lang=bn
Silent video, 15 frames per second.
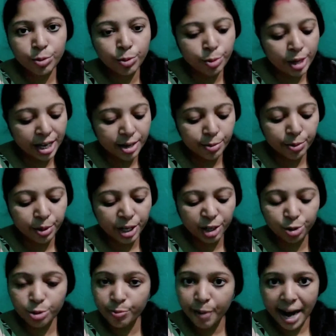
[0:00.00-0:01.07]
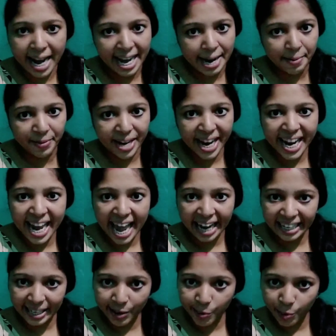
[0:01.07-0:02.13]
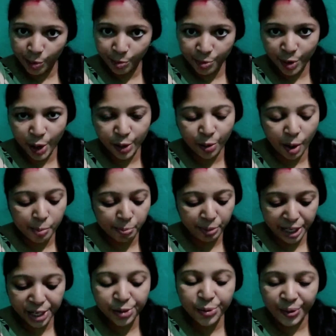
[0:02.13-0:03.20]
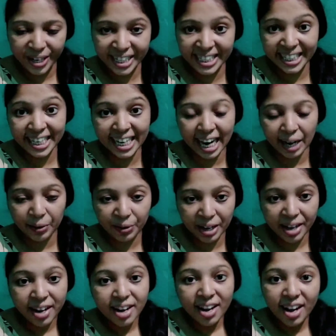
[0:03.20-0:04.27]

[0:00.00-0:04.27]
কুড়ে নেব কিন্তু পারলাম না একটা কোনো প্রকার কমপ্লিট করেছি কেননা